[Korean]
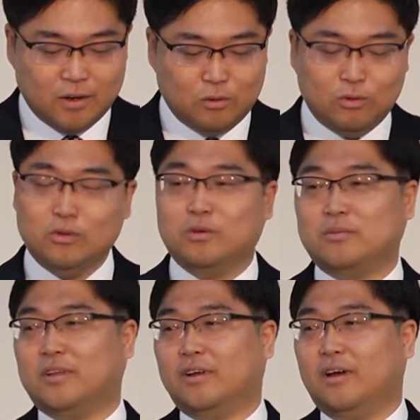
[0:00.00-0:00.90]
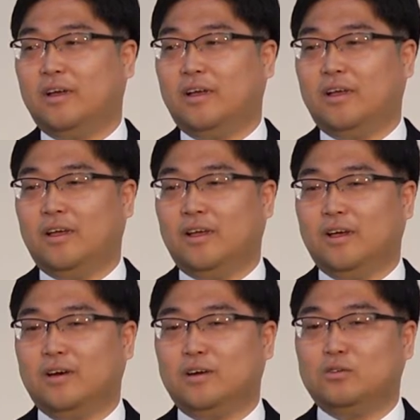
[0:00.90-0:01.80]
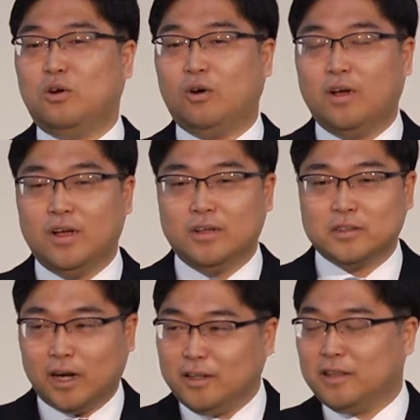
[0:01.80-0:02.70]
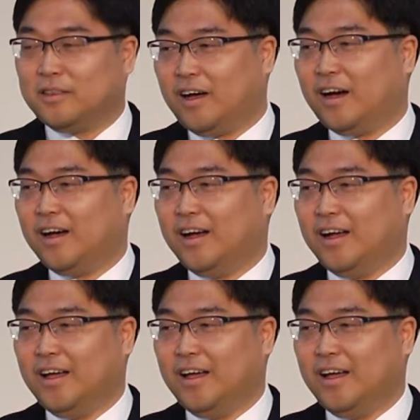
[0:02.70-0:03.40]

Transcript: 그러는 겁니다. 그래서 잘 됐다.